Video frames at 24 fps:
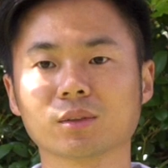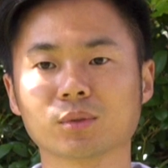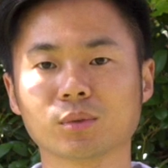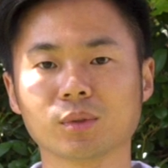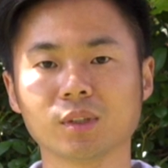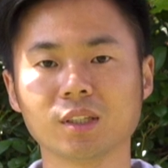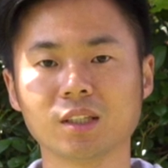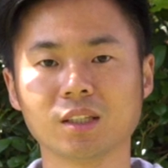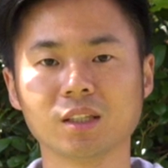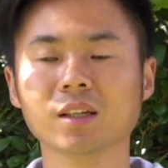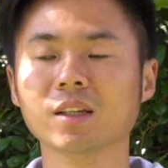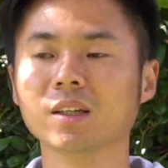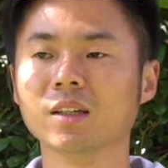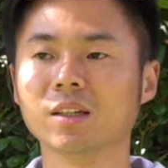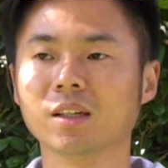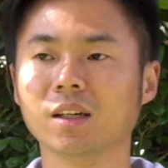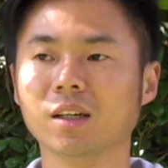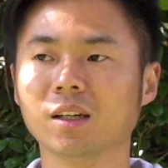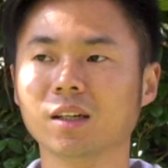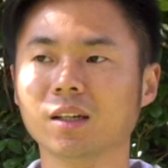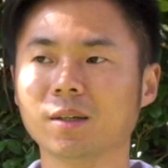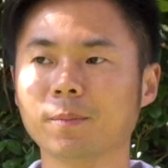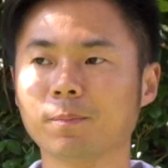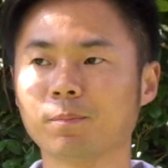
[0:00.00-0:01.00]
所以，
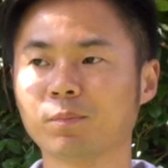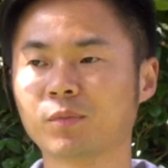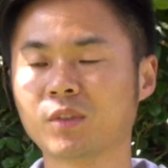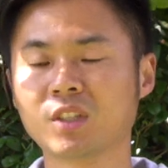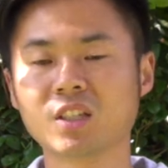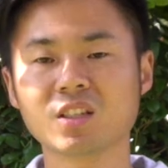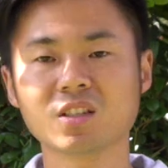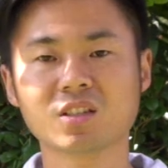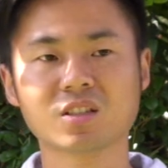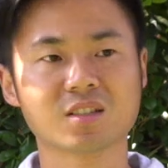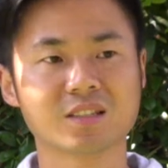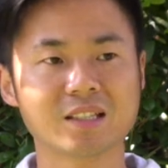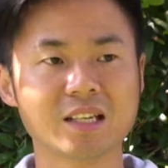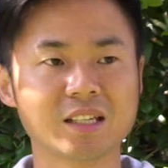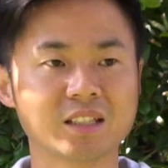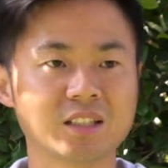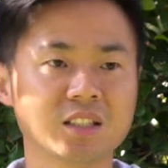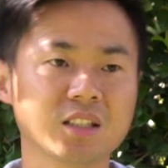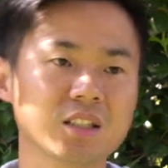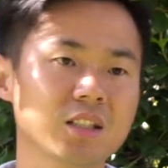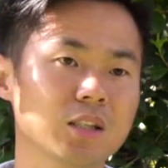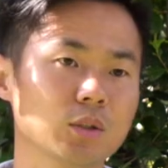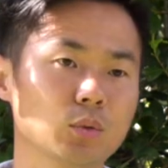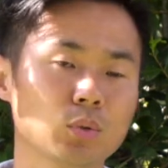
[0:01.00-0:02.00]
嗯，即使在
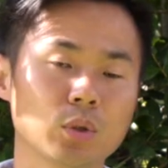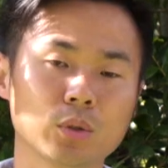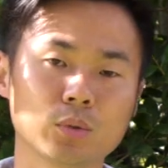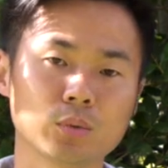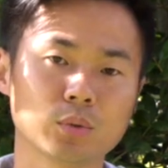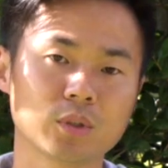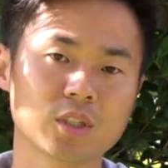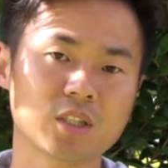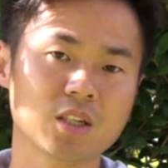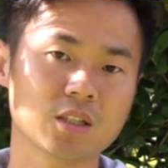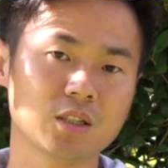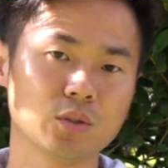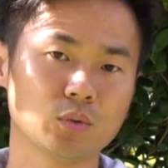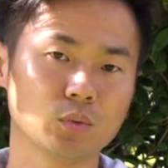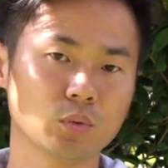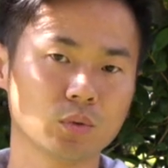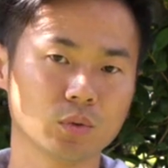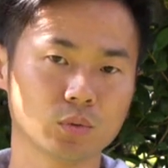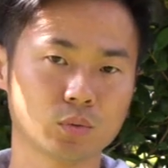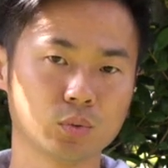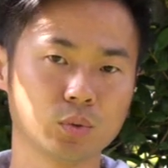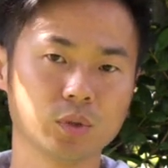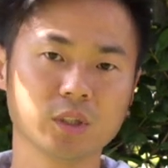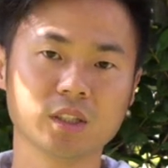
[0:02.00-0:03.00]
今年推出的相机，如
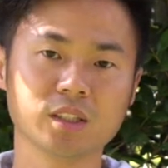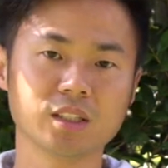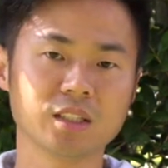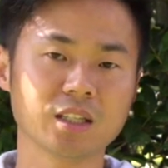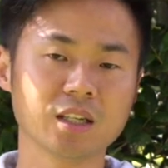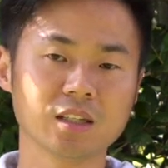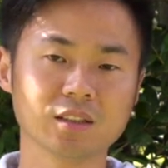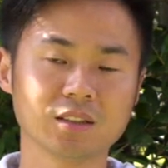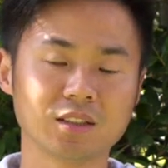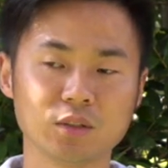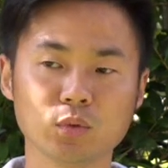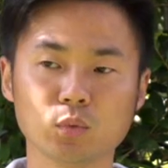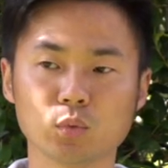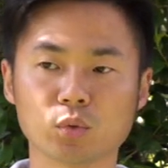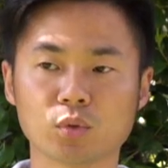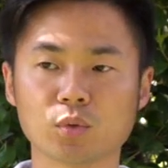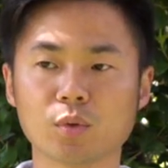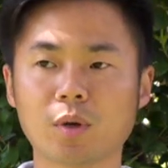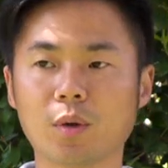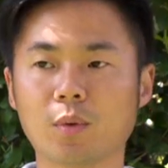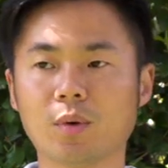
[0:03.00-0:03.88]
果除了尼康 D 五之外，